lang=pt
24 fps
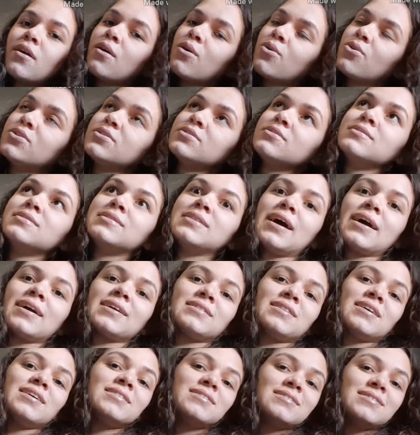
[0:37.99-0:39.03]
Quando o Isaac
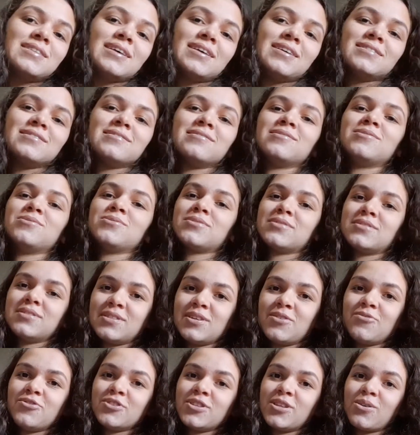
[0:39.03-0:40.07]
nascer, se Deus quiser,
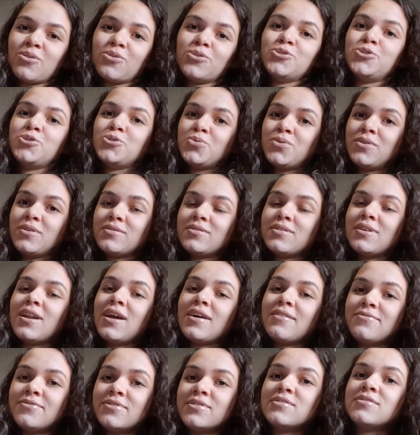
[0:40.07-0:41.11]
eu vou estar continuando
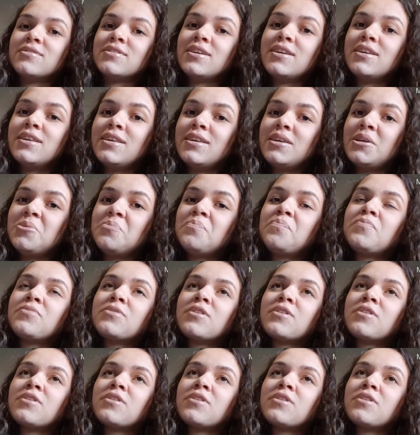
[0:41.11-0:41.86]
gravando aqui.